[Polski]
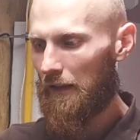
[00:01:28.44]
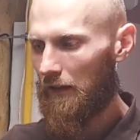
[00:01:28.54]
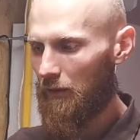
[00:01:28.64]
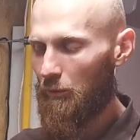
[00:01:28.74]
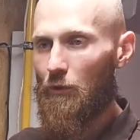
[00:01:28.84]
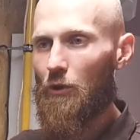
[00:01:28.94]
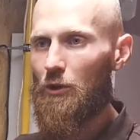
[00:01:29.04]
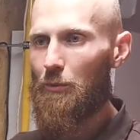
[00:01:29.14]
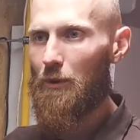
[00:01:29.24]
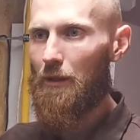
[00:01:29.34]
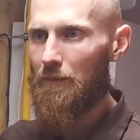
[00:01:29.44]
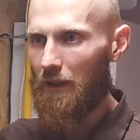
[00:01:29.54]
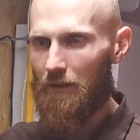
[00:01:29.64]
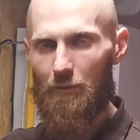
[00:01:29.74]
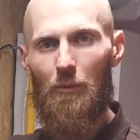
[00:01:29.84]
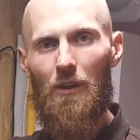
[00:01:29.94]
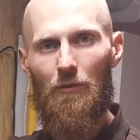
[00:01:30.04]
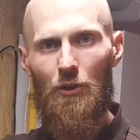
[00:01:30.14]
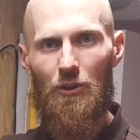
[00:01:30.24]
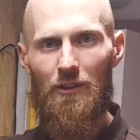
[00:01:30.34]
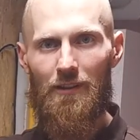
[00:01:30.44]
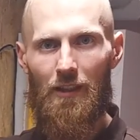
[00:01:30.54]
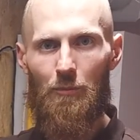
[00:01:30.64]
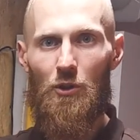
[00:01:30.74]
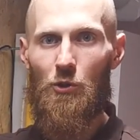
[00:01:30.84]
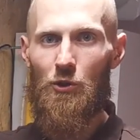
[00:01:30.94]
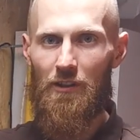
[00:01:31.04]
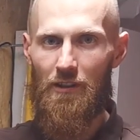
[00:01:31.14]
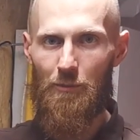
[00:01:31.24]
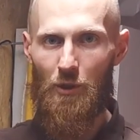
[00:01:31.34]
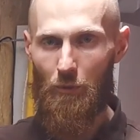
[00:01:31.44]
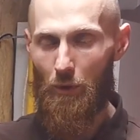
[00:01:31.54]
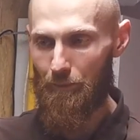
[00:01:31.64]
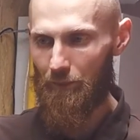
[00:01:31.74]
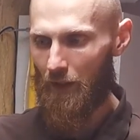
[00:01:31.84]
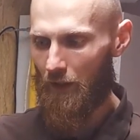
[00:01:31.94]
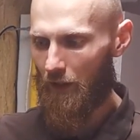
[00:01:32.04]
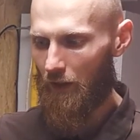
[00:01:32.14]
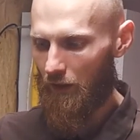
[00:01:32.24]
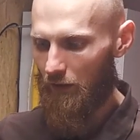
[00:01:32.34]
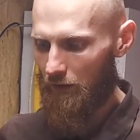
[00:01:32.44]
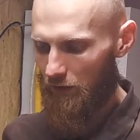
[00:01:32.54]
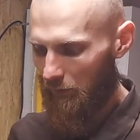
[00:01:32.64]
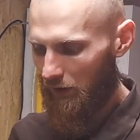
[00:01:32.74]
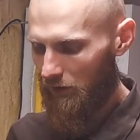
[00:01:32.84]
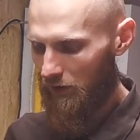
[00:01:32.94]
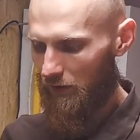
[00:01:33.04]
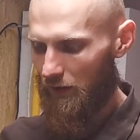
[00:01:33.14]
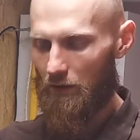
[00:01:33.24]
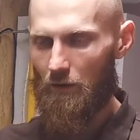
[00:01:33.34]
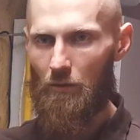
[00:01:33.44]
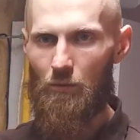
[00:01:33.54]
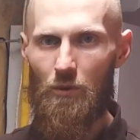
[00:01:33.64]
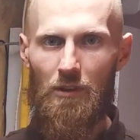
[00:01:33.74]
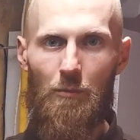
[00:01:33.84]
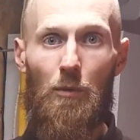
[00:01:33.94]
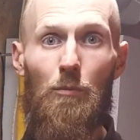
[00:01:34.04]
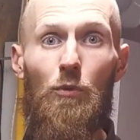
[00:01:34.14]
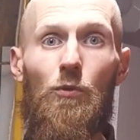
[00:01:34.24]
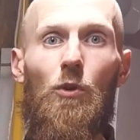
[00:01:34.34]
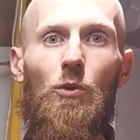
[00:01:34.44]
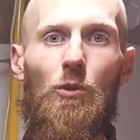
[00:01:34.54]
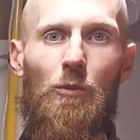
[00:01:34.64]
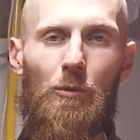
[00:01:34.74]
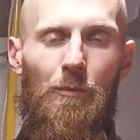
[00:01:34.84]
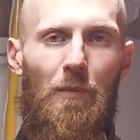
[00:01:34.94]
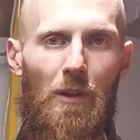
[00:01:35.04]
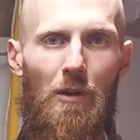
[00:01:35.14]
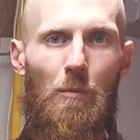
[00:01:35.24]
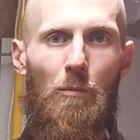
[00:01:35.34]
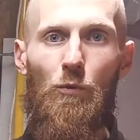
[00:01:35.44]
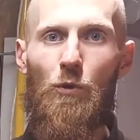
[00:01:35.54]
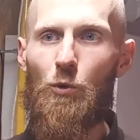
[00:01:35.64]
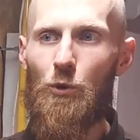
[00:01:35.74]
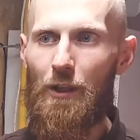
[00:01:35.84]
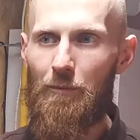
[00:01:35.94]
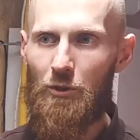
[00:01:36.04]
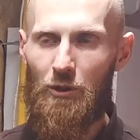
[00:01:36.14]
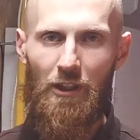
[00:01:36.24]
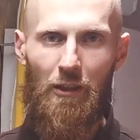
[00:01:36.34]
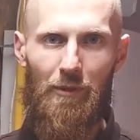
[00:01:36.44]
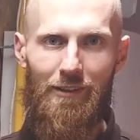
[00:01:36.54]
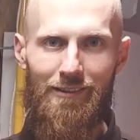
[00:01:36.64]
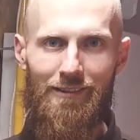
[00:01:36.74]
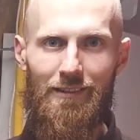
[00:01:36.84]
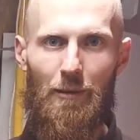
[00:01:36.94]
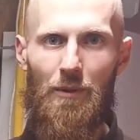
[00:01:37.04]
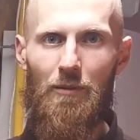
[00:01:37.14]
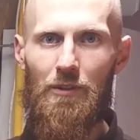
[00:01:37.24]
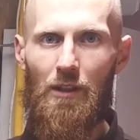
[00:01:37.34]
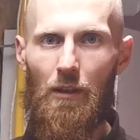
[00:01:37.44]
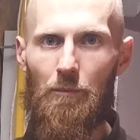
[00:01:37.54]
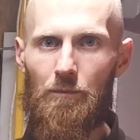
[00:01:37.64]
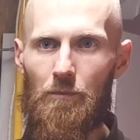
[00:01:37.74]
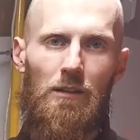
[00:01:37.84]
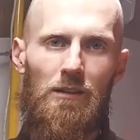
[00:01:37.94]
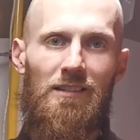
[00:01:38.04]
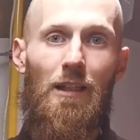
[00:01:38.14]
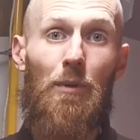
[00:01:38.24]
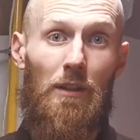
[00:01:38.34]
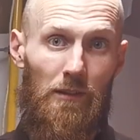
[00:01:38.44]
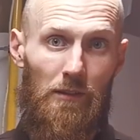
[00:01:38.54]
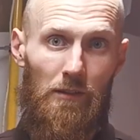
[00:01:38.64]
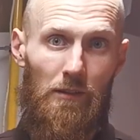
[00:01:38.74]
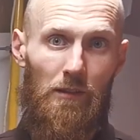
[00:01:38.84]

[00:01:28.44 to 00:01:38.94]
Natomiast bufor ciepła, tak jak wspomniałem wcześniej, to jest takie przerośnięte sprzęgło i to ma jeszcze dodatkową funkcję, bo buforu, buforuje, czyli jakby zapewnia zapas